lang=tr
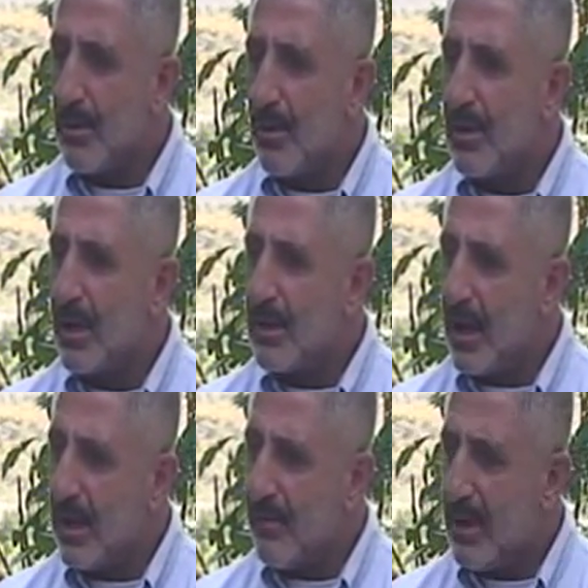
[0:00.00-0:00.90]
Onlar da
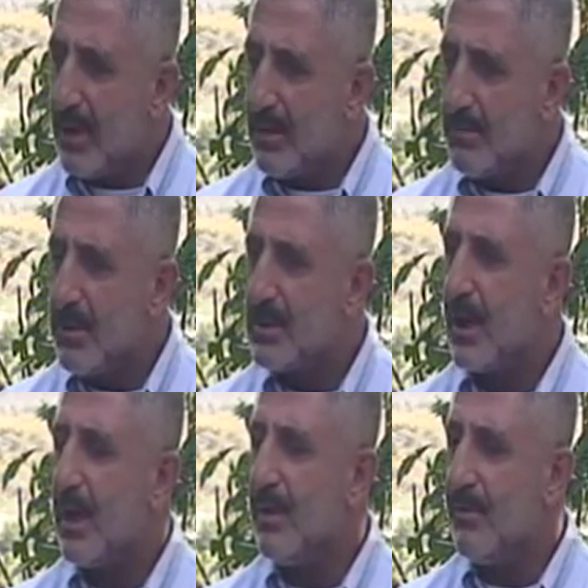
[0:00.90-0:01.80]
Aleviler, biz
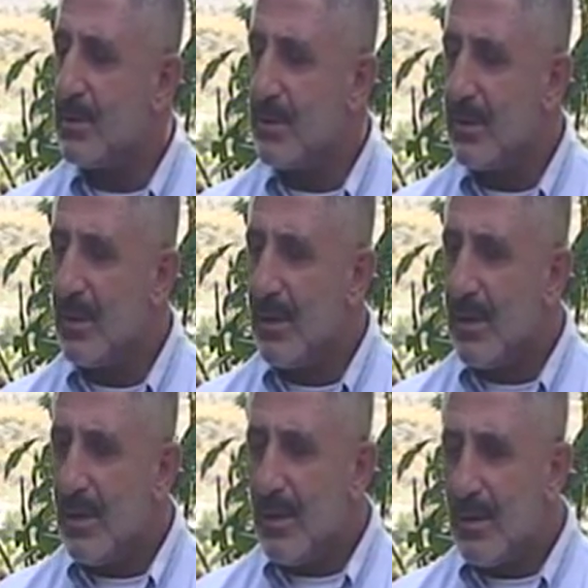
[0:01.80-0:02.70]
de Aleviyiz.
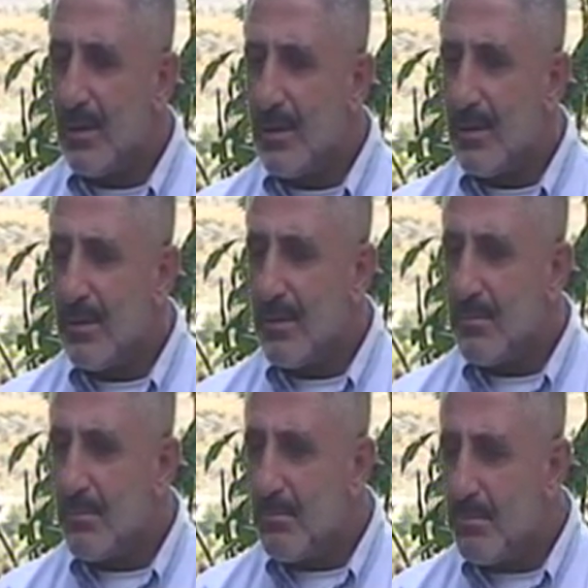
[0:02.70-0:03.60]
Ee,
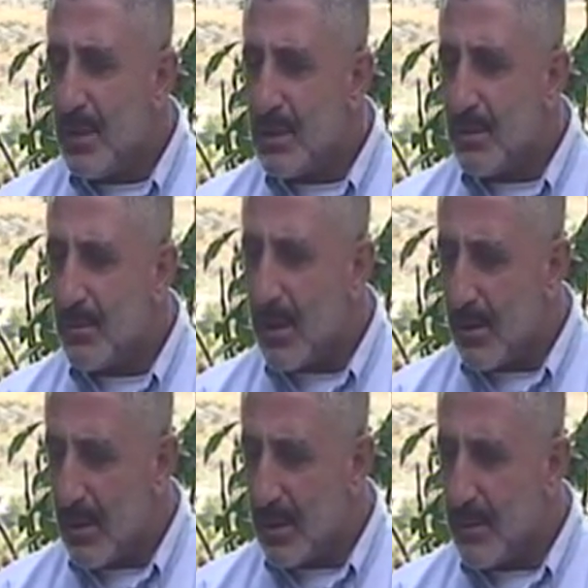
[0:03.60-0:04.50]
bizim,
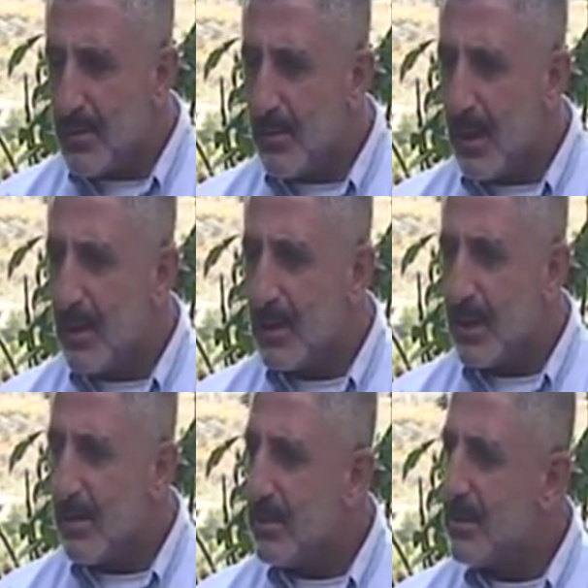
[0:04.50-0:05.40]
onlar da bizim
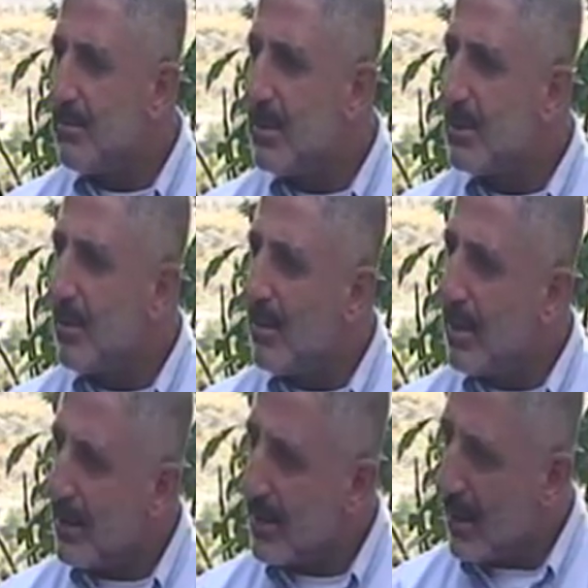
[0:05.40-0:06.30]
kardeşlerimiz, biz de
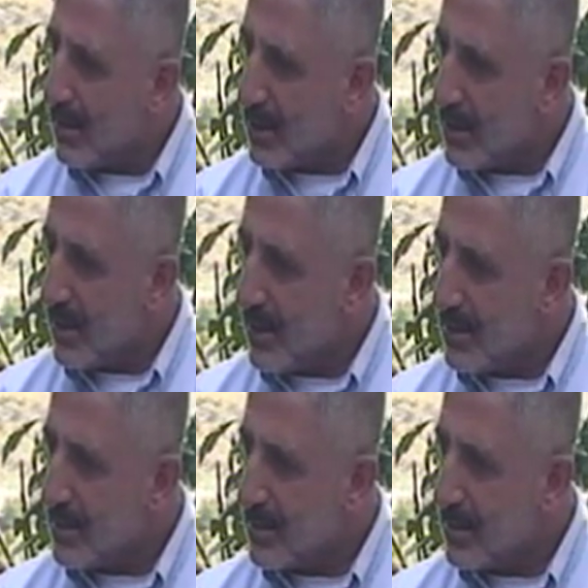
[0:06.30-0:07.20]
onların kardeşleriyiz.